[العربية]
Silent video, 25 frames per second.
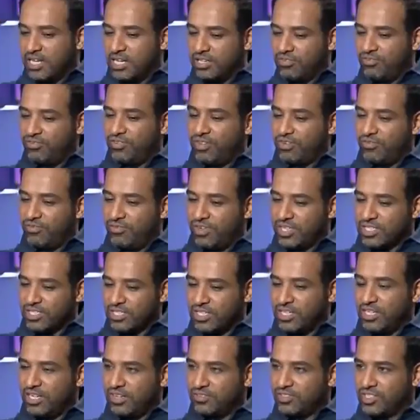كنت في
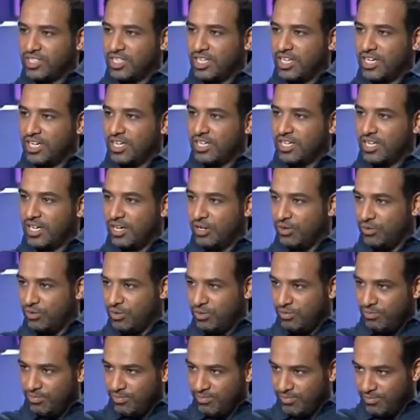الفصل نفسه او
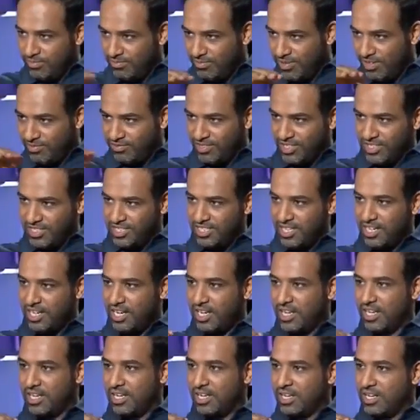نفس
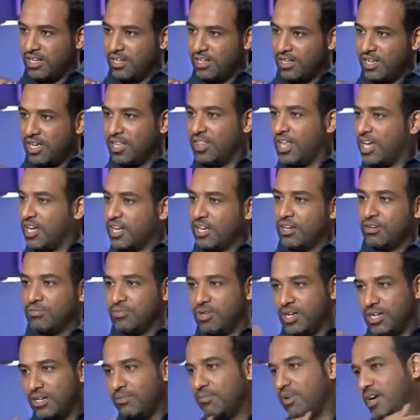السنه هذا كلهم
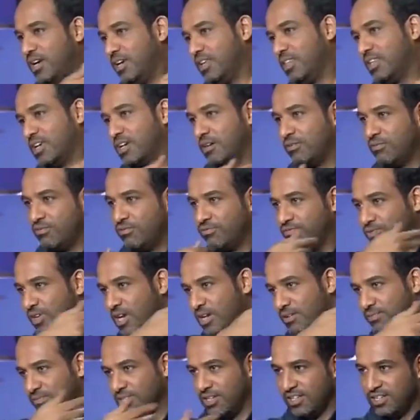لاني ماخذها
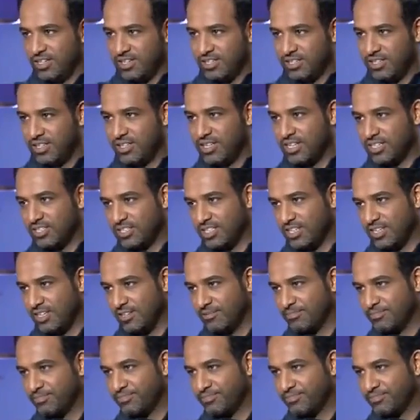وفاهم الدرسين. طيب